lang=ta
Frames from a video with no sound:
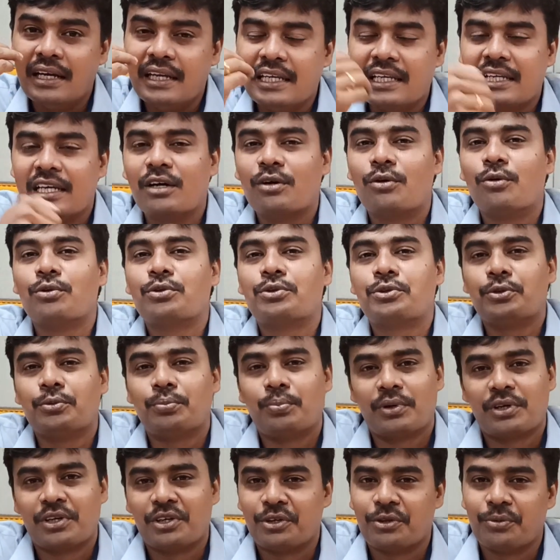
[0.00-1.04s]
நீங்கள் கோத்ரூ
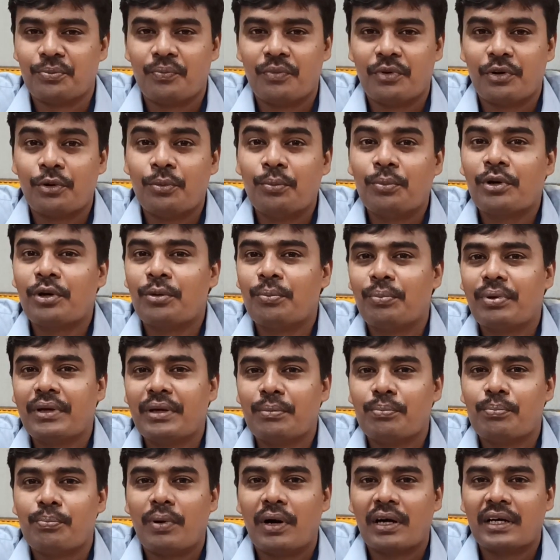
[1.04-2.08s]
பண்ணணும் ரொம்ப ரொம்ப
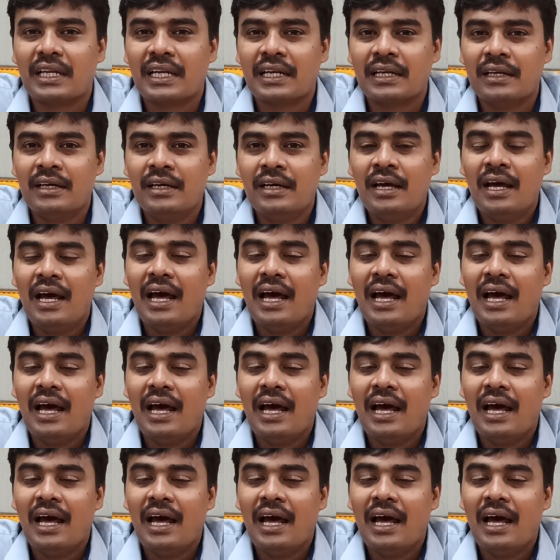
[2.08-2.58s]
இம்பார்ட்டன்ட்